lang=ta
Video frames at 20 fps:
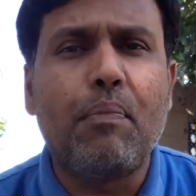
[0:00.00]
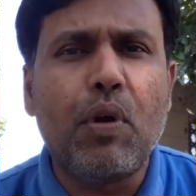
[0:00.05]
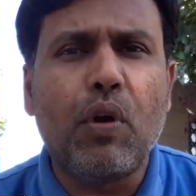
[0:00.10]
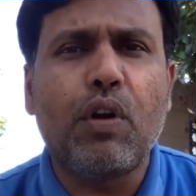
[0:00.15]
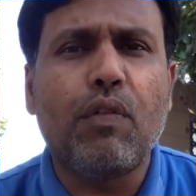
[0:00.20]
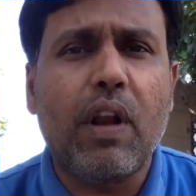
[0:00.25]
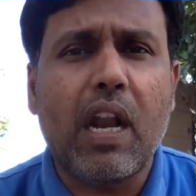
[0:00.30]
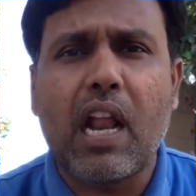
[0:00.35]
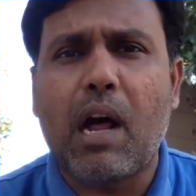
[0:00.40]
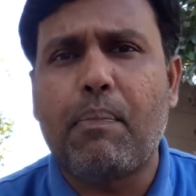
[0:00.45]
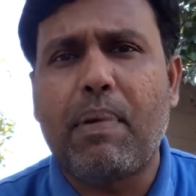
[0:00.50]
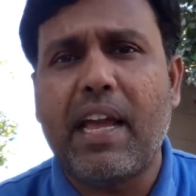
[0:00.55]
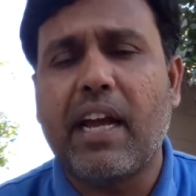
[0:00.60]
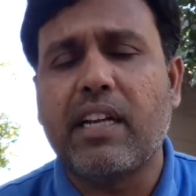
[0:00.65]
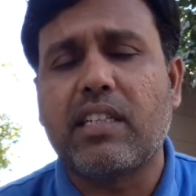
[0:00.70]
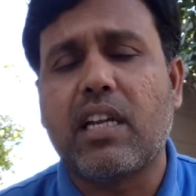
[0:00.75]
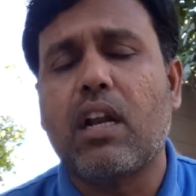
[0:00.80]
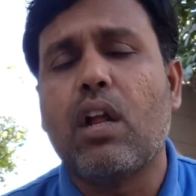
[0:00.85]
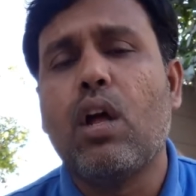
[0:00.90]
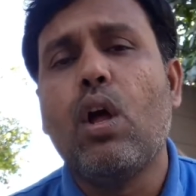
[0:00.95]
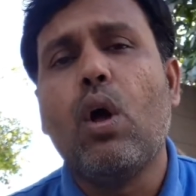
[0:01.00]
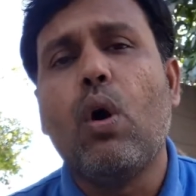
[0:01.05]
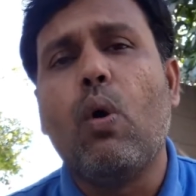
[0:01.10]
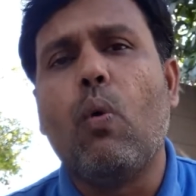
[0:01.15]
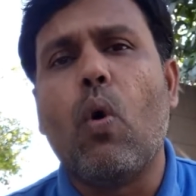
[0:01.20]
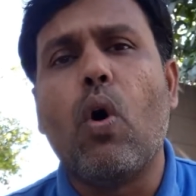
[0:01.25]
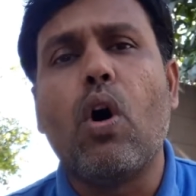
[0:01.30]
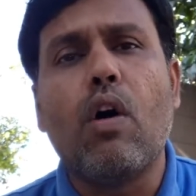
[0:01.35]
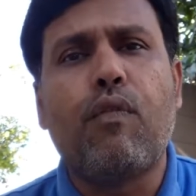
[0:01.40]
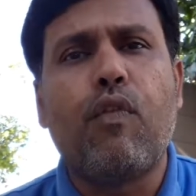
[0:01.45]
பியூட்டிஃபுல்லான அப்ளிகேஷன்
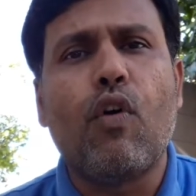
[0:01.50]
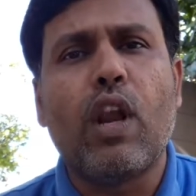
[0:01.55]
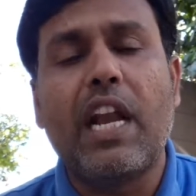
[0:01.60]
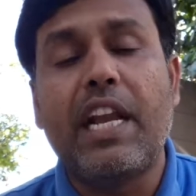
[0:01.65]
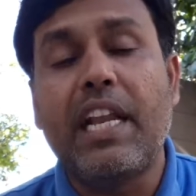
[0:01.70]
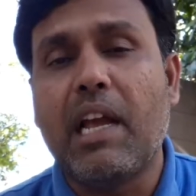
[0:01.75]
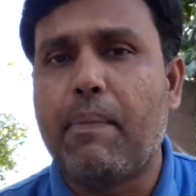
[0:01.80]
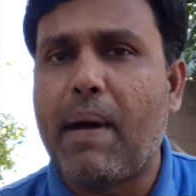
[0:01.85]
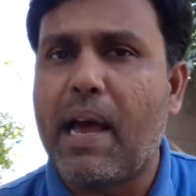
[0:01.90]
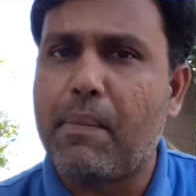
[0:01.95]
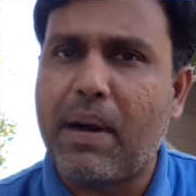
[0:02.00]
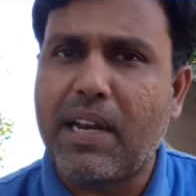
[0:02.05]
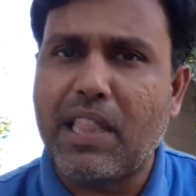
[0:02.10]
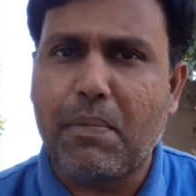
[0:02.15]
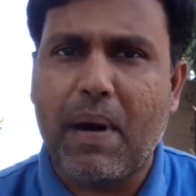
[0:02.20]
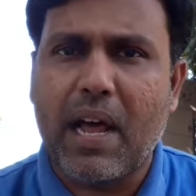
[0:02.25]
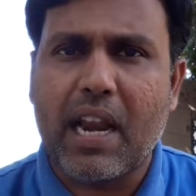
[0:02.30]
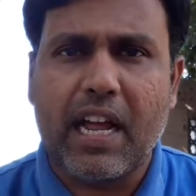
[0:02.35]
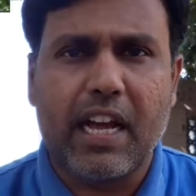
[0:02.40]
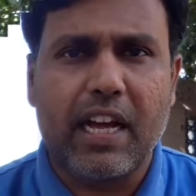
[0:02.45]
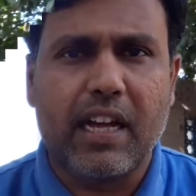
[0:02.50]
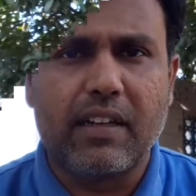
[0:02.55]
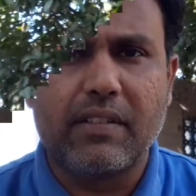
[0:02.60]
உங்கள் ஃபோனில் நீங்கள் பயன்படுத்தி பாருங்கள்